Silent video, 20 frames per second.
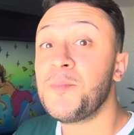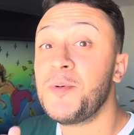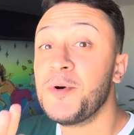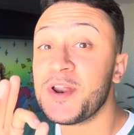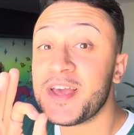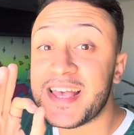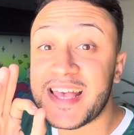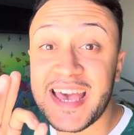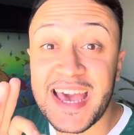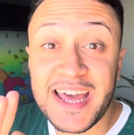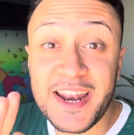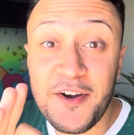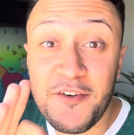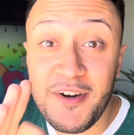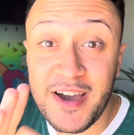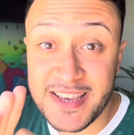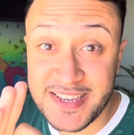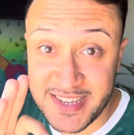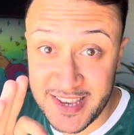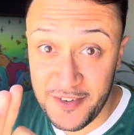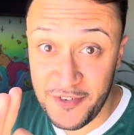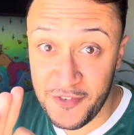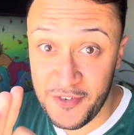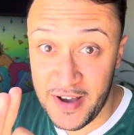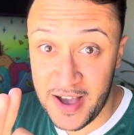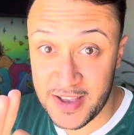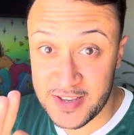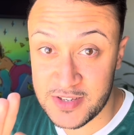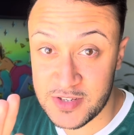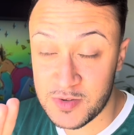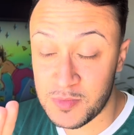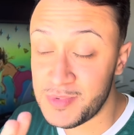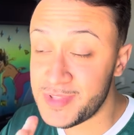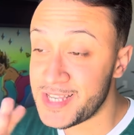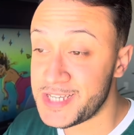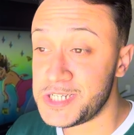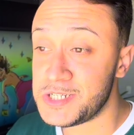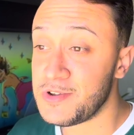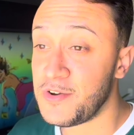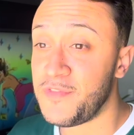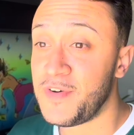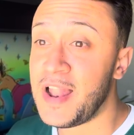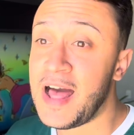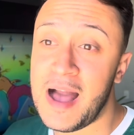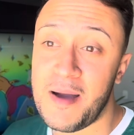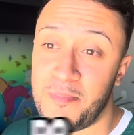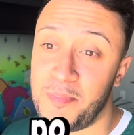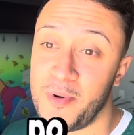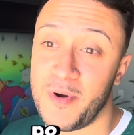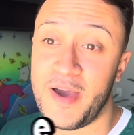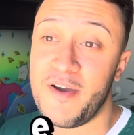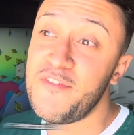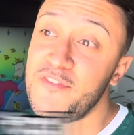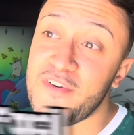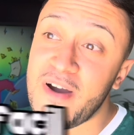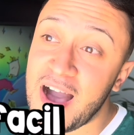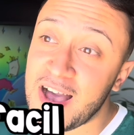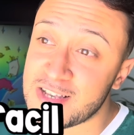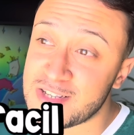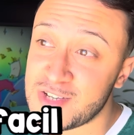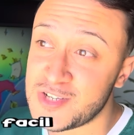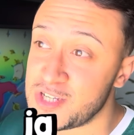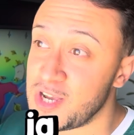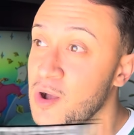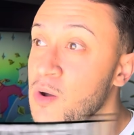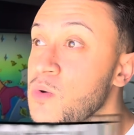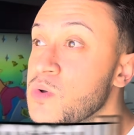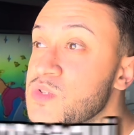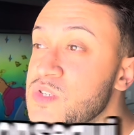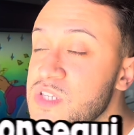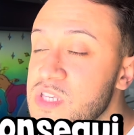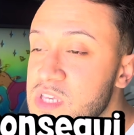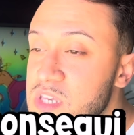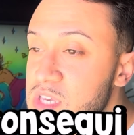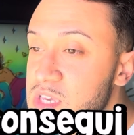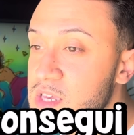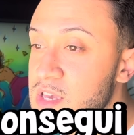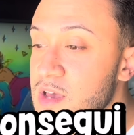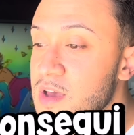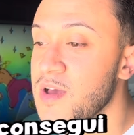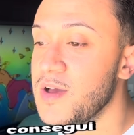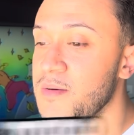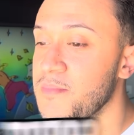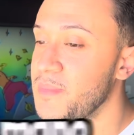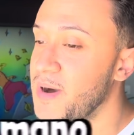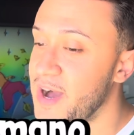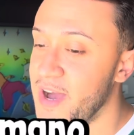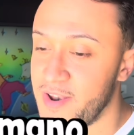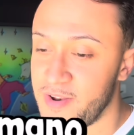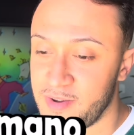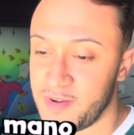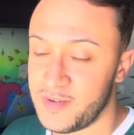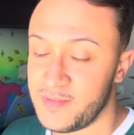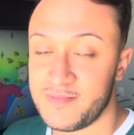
Por que não vai ser fácil? Muita gente vai falar, ah, pô, é fácil, eu já consegui. Mano,